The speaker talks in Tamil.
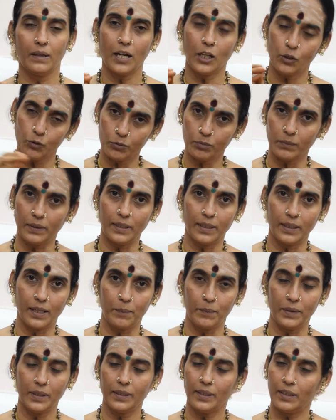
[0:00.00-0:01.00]
அதுவும்
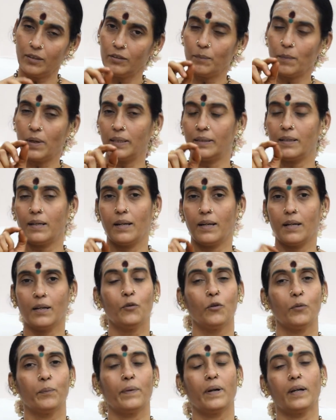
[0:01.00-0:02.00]
இல்லாமல் ஏதாவது மாத்திரைலாம்
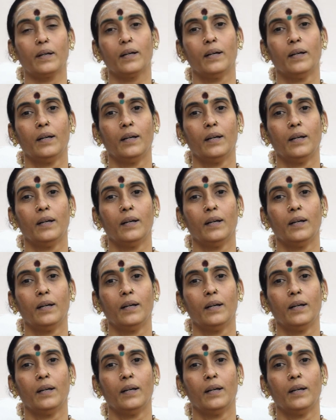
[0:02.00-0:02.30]
கொடுப்பாங்க